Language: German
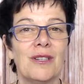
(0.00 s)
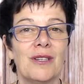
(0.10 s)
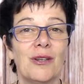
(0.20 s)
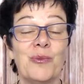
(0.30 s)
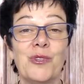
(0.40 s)

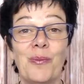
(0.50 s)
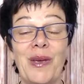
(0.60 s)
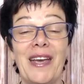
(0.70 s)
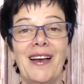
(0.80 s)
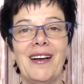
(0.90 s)
umso
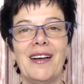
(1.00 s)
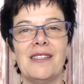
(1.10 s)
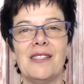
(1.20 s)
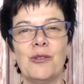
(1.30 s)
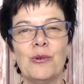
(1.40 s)
mehr
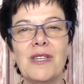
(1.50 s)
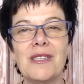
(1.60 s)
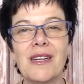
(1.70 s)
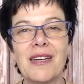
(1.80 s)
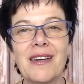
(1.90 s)
kannst du
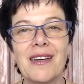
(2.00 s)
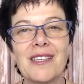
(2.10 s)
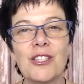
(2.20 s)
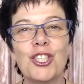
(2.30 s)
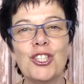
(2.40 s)
dieser
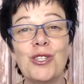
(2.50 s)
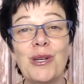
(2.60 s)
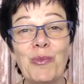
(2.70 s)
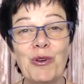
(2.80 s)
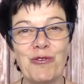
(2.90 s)
inneren
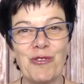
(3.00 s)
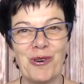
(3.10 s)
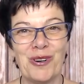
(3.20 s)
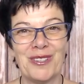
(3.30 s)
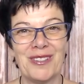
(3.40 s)
Stimme
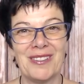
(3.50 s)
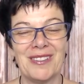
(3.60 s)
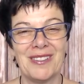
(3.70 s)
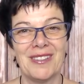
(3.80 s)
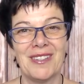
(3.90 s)
folgen,
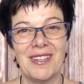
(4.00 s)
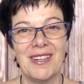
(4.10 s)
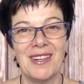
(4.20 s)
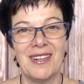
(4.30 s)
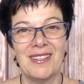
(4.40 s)

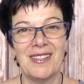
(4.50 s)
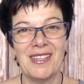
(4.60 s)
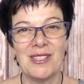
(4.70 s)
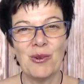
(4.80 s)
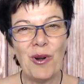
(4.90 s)

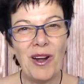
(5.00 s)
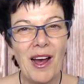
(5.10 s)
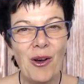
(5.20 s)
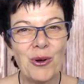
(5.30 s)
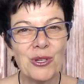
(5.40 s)
die so
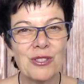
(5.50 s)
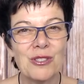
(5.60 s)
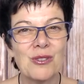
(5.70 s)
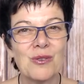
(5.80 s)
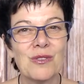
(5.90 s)
laut
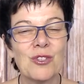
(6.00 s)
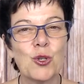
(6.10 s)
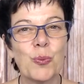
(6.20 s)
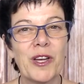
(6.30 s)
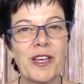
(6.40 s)
zu uns
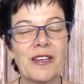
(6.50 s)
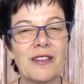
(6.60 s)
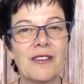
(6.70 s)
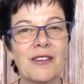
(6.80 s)
spricht.